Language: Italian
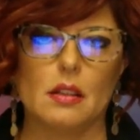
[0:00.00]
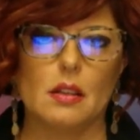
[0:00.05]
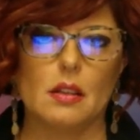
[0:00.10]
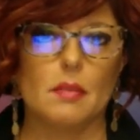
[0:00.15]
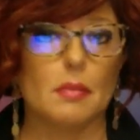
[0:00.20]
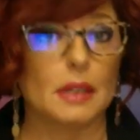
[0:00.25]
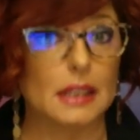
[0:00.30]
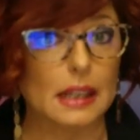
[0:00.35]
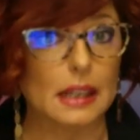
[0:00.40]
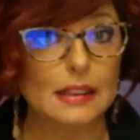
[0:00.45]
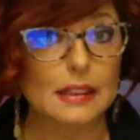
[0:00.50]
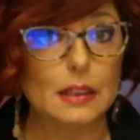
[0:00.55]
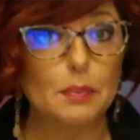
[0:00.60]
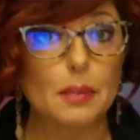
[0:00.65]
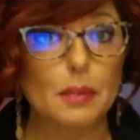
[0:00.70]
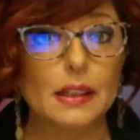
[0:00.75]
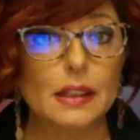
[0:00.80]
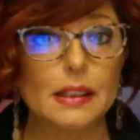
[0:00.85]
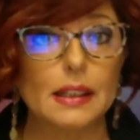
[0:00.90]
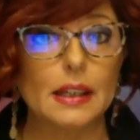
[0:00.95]
Ma dall'altra
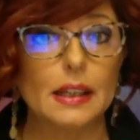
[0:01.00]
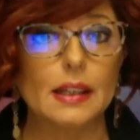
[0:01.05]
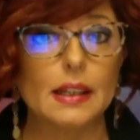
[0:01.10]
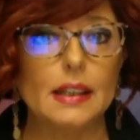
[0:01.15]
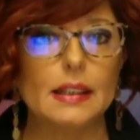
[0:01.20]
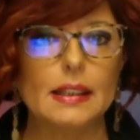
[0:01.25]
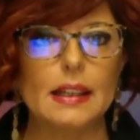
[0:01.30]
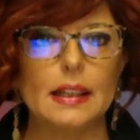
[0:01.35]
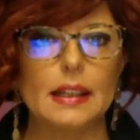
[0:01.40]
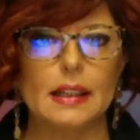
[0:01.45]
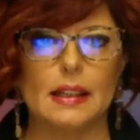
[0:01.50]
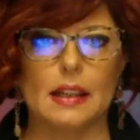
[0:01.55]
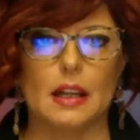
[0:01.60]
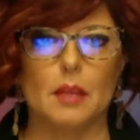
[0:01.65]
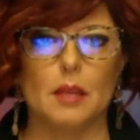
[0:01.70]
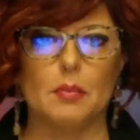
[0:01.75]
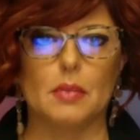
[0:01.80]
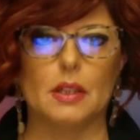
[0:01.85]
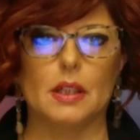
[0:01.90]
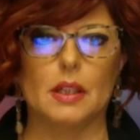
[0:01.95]
parte anche
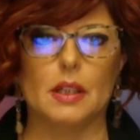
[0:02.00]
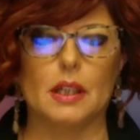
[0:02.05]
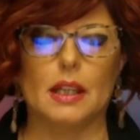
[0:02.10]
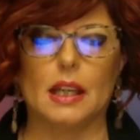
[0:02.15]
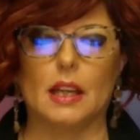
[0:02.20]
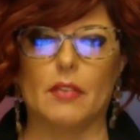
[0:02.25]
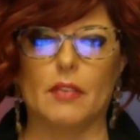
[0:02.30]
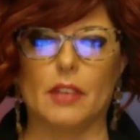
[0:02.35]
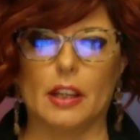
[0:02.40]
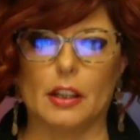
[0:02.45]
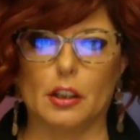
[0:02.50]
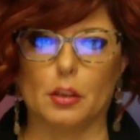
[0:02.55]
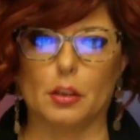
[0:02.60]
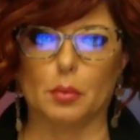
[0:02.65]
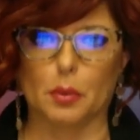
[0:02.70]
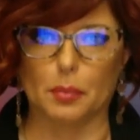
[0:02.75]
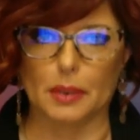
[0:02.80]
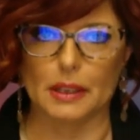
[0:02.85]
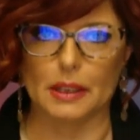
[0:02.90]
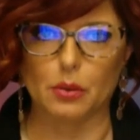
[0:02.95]
Telegram, che avendo
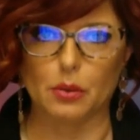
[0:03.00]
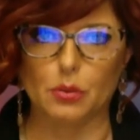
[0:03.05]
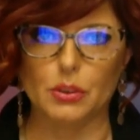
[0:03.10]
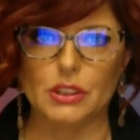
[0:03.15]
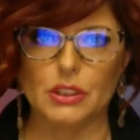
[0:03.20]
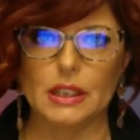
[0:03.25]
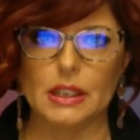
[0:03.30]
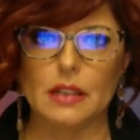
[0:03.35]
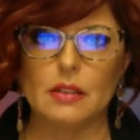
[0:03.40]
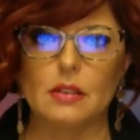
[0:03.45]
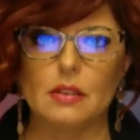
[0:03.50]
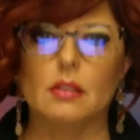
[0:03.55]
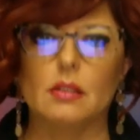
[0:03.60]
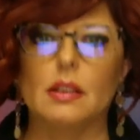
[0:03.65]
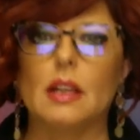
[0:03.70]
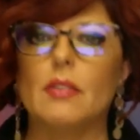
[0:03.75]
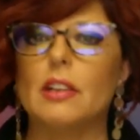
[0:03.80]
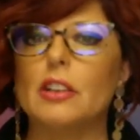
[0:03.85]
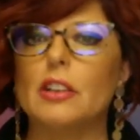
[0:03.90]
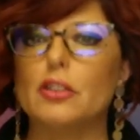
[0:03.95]
proprietà russa,
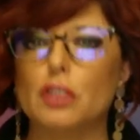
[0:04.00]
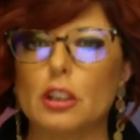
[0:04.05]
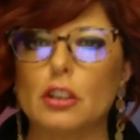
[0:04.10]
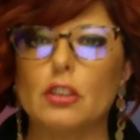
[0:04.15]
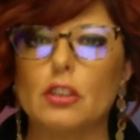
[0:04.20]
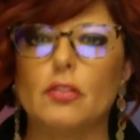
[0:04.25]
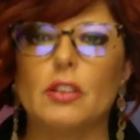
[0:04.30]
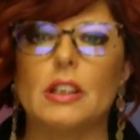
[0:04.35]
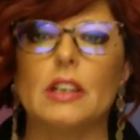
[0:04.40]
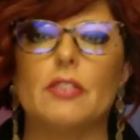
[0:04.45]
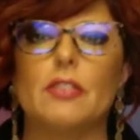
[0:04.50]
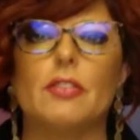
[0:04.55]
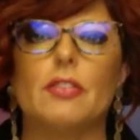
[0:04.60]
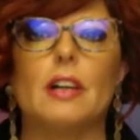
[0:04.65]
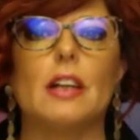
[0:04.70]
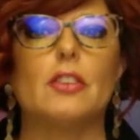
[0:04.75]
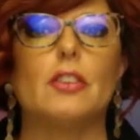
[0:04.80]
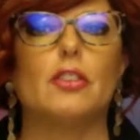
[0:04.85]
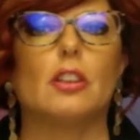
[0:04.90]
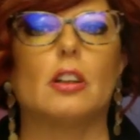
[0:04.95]
non avrà certo vita
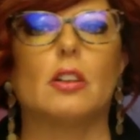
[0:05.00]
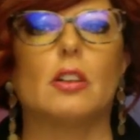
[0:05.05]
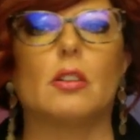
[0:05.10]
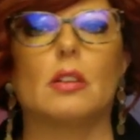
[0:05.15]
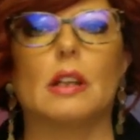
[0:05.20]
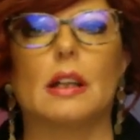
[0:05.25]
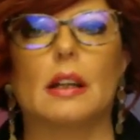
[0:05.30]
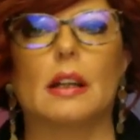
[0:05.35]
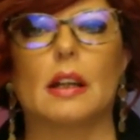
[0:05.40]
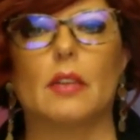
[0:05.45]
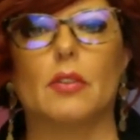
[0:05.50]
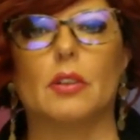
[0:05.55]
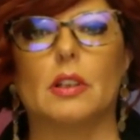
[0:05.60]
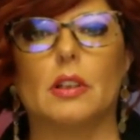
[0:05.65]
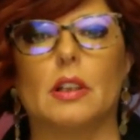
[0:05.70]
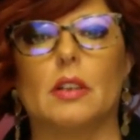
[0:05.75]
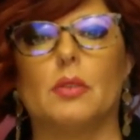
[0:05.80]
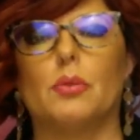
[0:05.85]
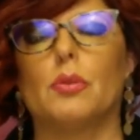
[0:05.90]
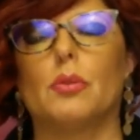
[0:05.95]
facile con l'arrivo
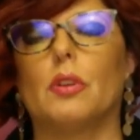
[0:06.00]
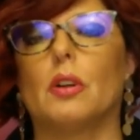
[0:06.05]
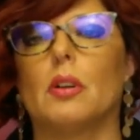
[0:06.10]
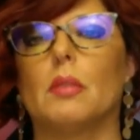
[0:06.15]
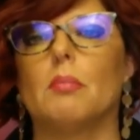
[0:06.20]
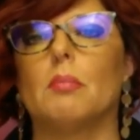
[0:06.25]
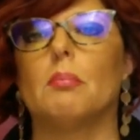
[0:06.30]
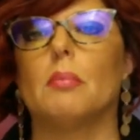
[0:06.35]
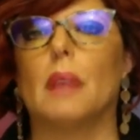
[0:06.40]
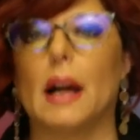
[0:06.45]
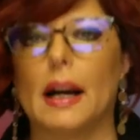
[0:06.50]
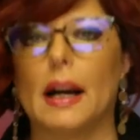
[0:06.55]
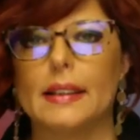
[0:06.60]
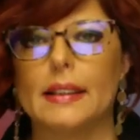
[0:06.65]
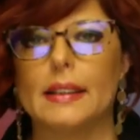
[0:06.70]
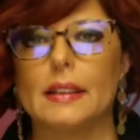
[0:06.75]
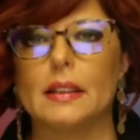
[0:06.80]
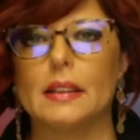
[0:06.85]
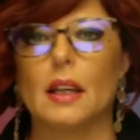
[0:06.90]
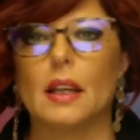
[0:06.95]
del duo
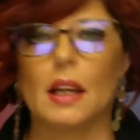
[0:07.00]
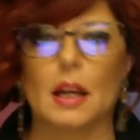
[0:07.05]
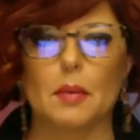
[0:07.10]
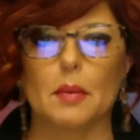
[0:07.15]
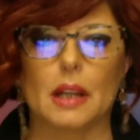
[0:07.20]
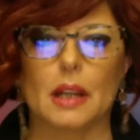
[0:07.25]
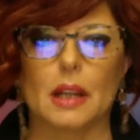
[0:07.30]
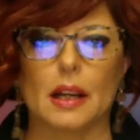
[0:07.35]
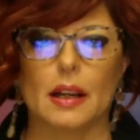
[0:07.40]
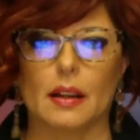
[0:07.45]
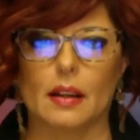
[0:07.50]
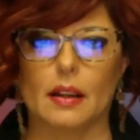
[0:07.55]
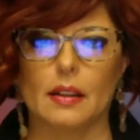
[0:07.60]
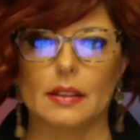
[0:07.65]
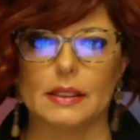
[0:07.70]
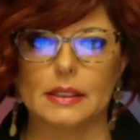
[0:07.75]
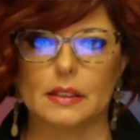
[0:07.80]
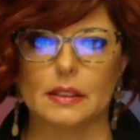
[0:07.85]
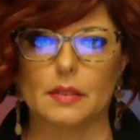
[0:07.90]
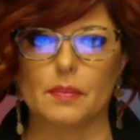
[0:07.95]
Biden e Kamala
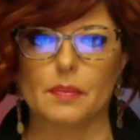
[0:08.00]
Harris.